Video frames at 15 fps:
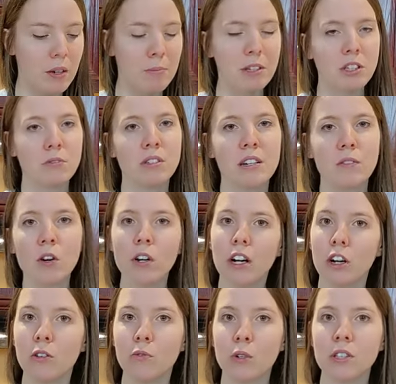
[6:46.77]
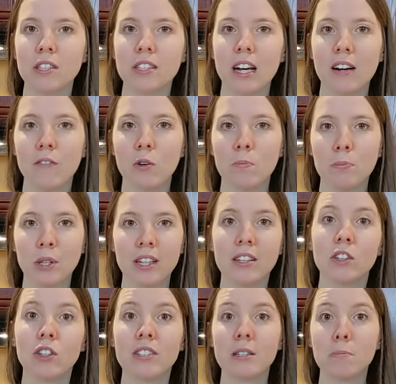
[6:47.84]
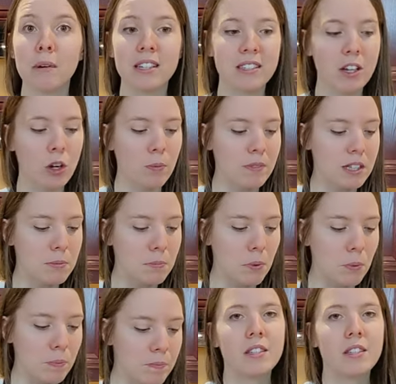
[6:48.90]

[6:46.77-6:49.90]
Parce que vous allez voir qu'en refroidissant, elle va peut-être s'épaissir un petit peu.